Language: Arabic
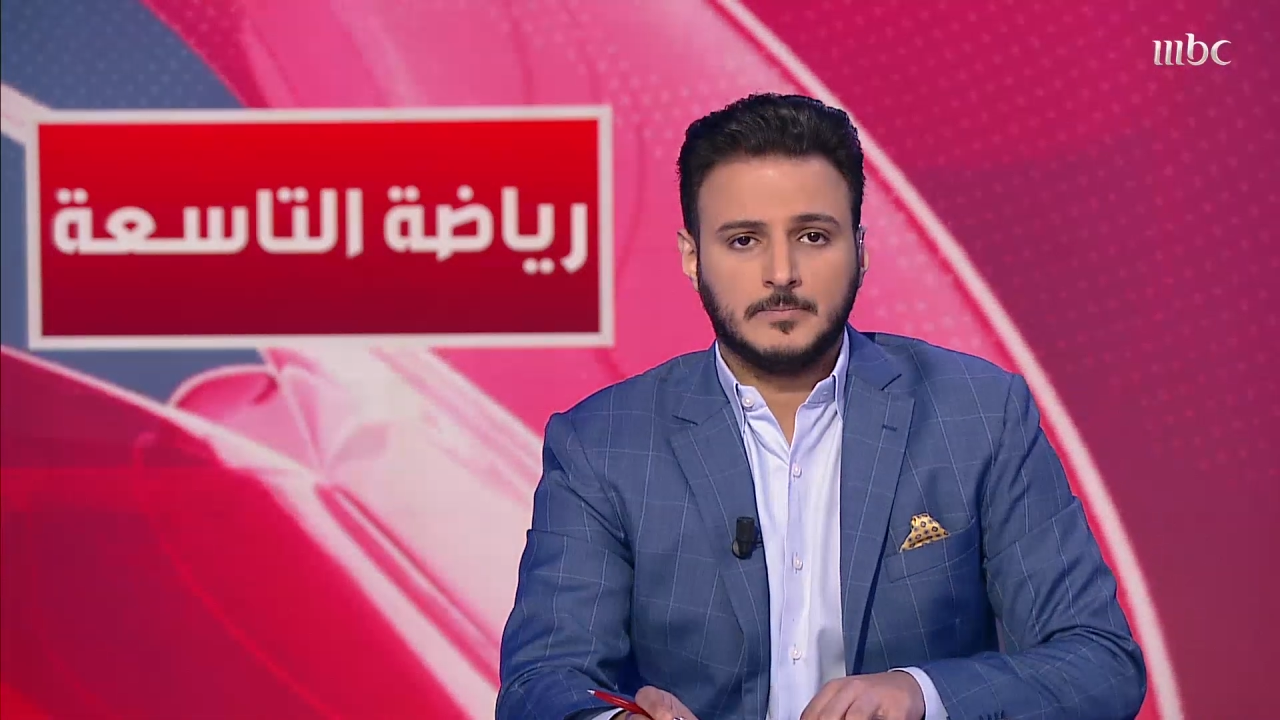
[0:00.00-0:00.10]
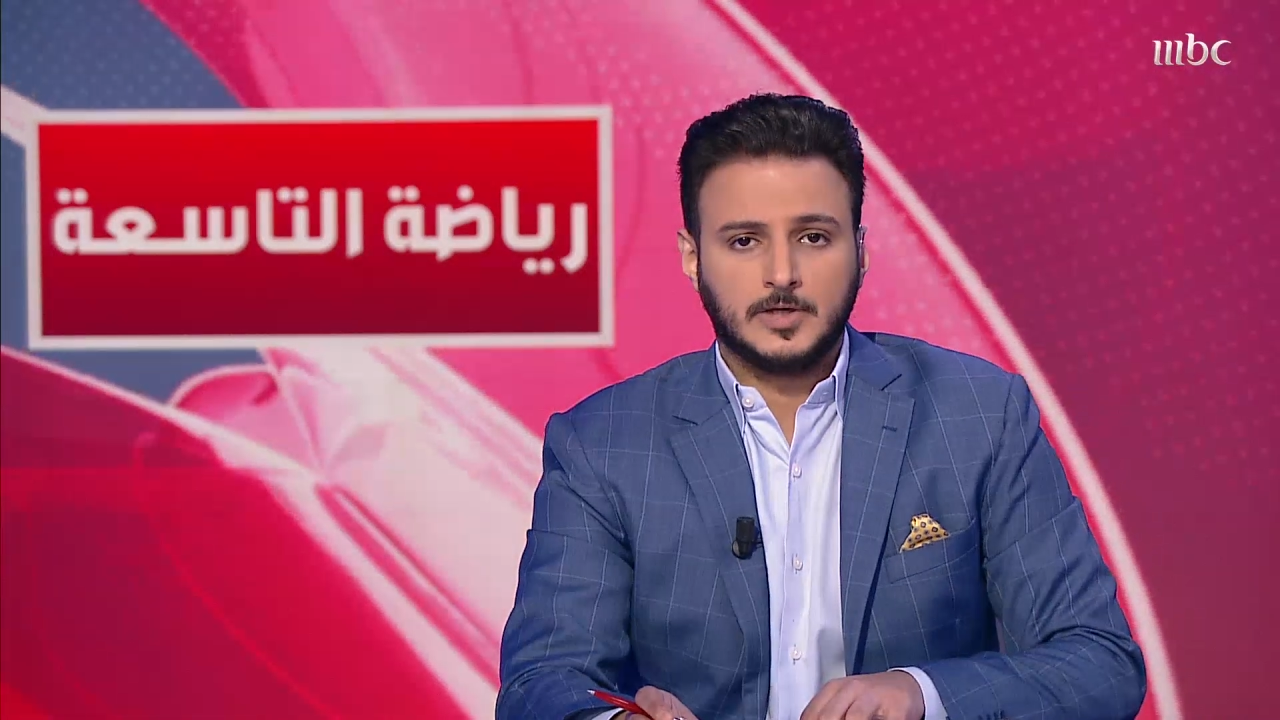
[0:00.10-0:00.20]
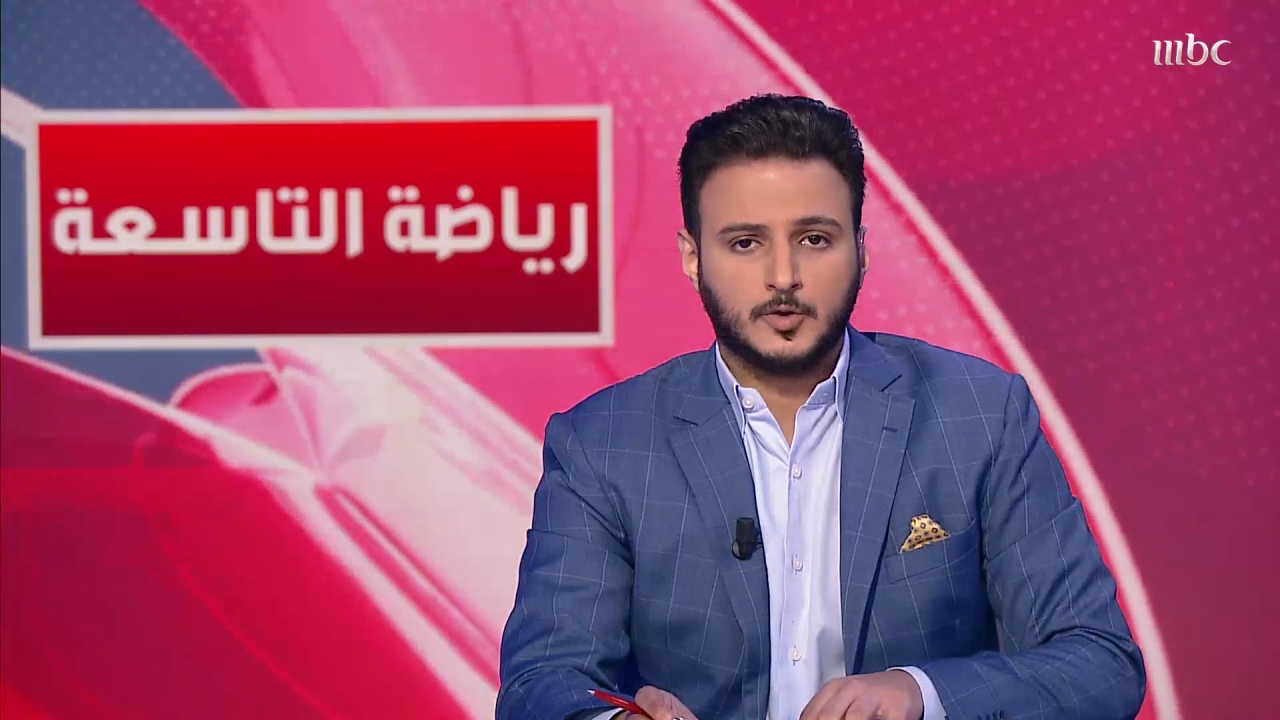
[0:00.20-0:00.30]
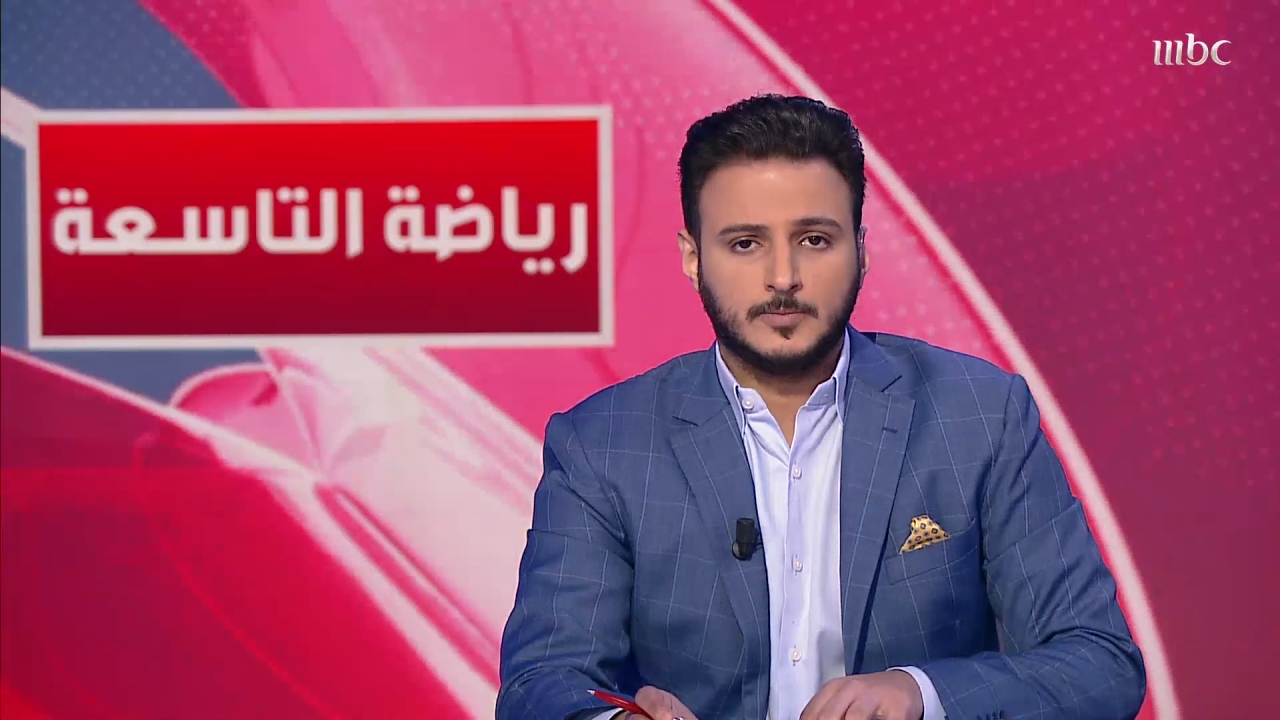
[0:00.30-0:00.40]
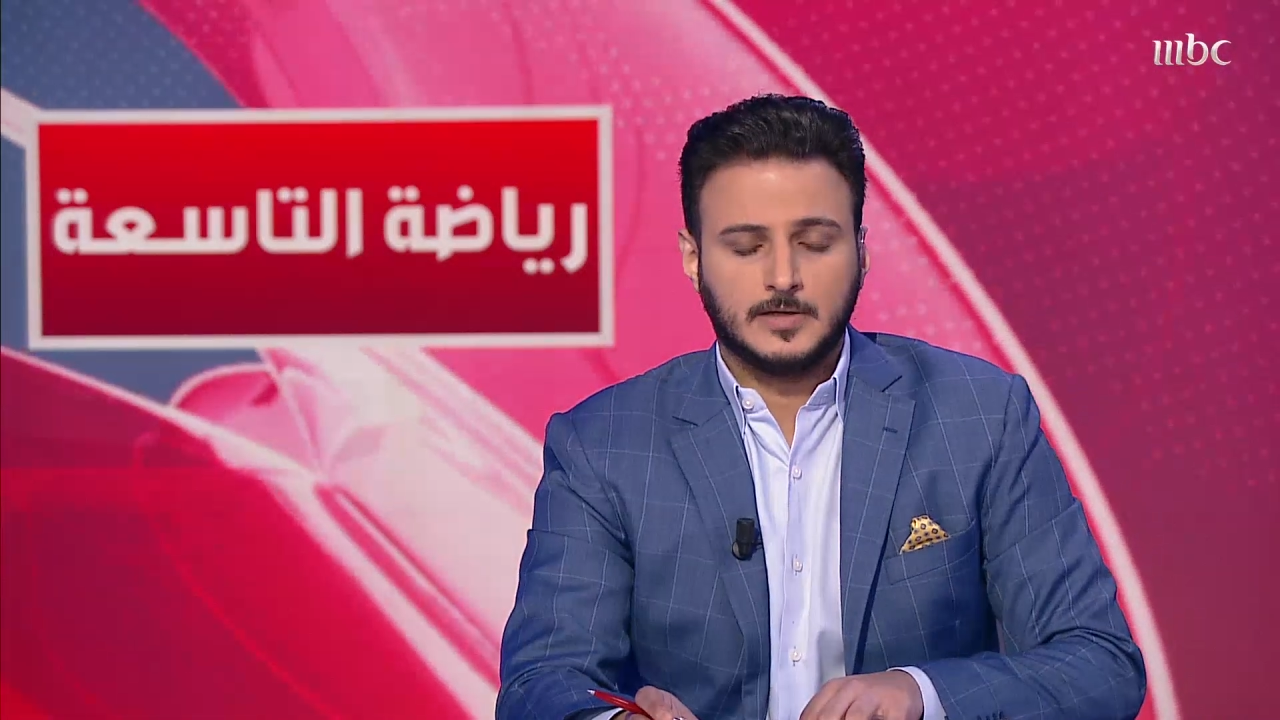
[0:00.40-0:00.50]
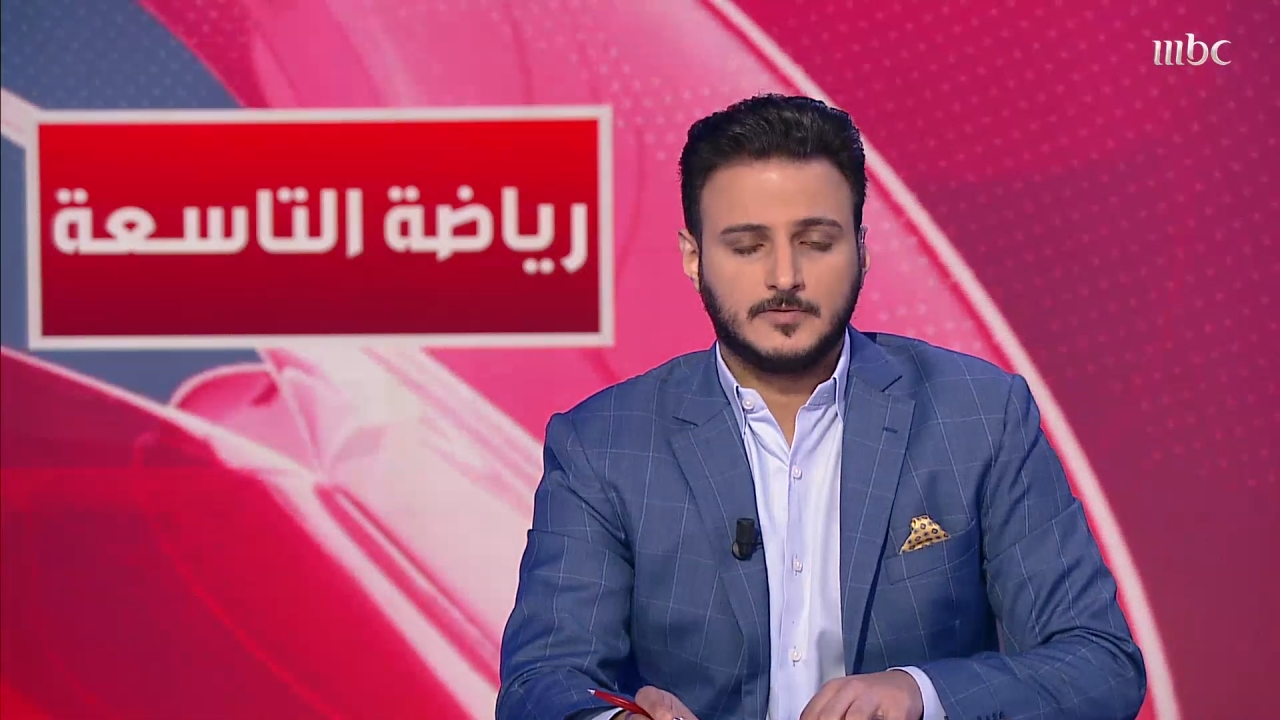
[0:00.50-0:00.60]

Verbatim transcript: منهما